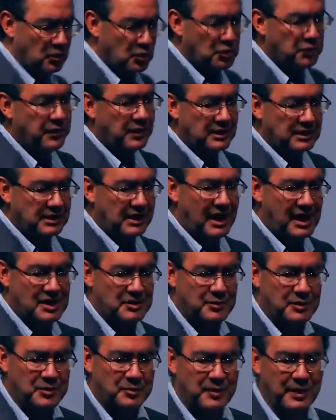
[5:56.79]
dos
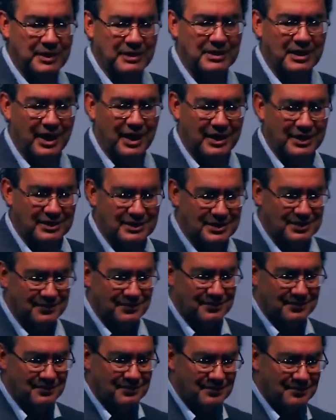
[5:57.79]
fantasmas mentais.
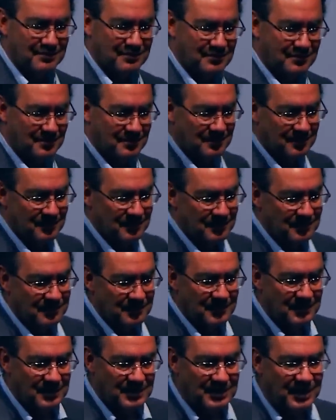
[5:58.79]

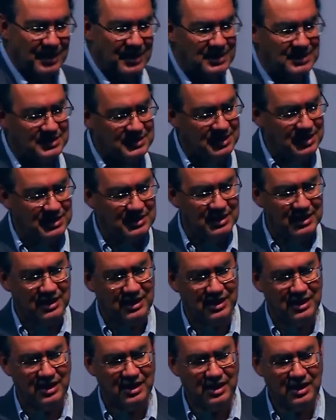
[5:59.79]

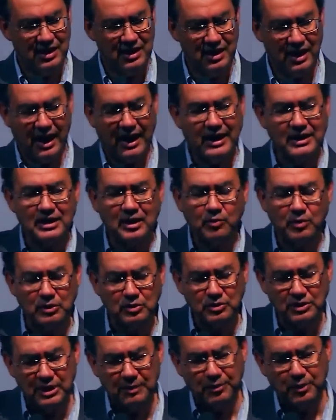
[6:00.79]
DCD. A cada
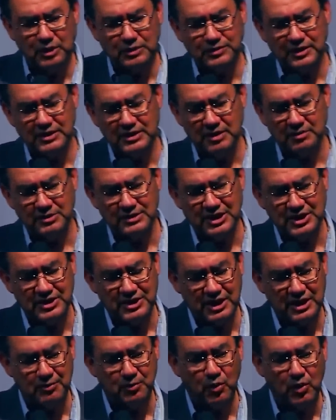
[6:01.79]
quanto tempo nós fazemos a
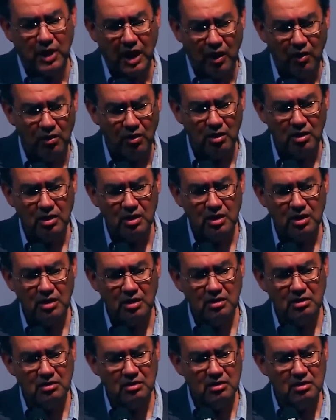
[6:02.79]
higiene bucal?
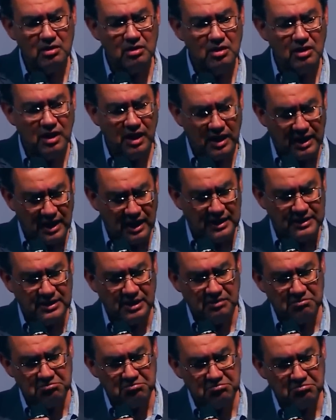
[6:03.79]
A
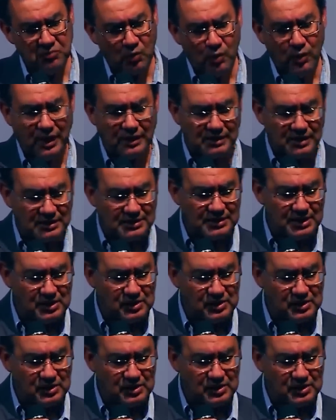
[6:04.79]
cada quatro a